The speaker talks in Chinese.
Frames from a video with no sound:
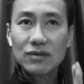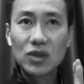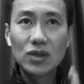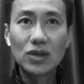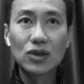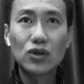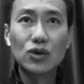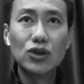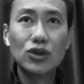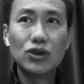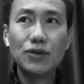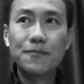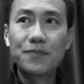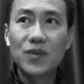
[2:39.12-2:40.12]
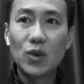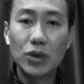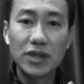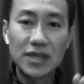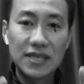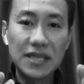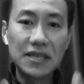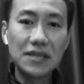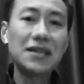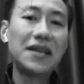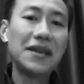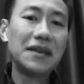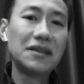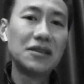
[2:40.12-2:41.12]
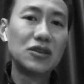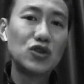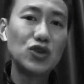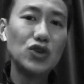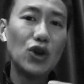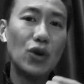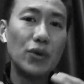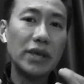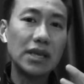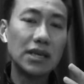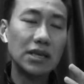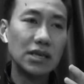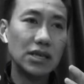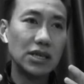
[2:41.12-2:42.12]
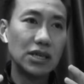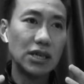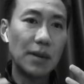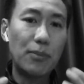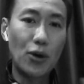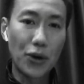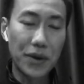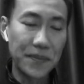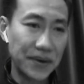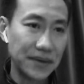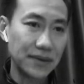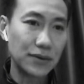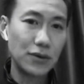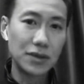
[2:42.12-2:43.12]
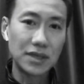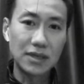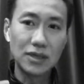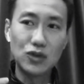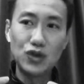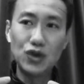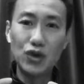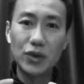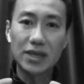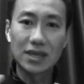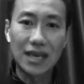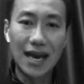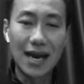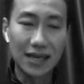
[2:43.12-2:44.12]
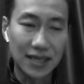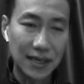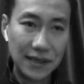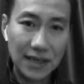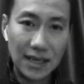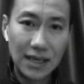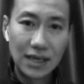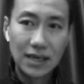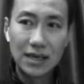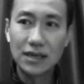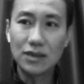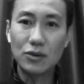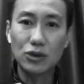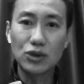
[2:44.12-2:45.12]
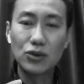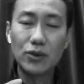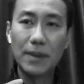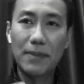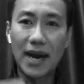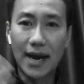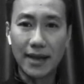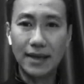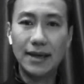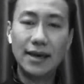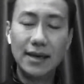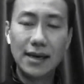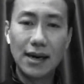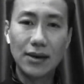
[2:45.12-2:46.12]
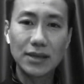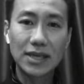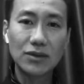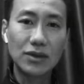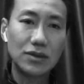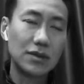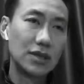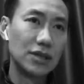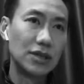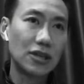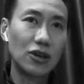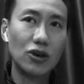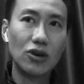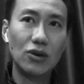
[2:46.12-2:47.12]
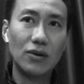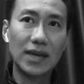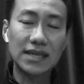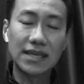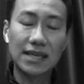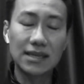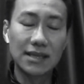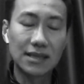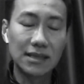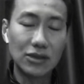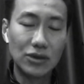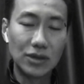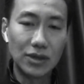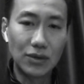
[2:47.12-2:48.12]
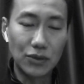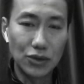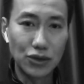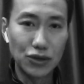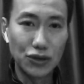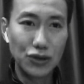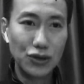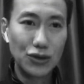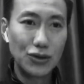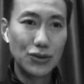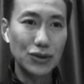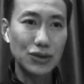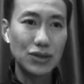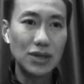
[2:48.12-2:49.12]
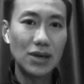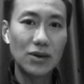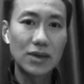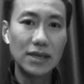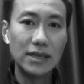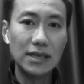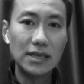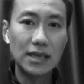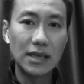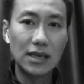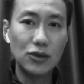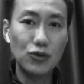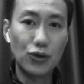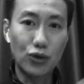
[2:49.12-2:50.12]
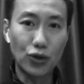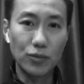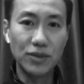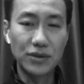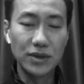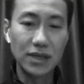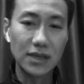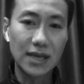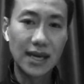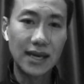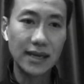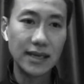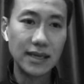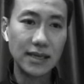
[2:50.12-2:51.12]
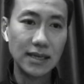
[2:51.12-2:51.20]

就是说，我的今天的最后一个 appointment 或者是最后一个 task，呃，我就会排了。好像也呃，到了晚上的时候呢，我我需要跟一些 Europe 的人开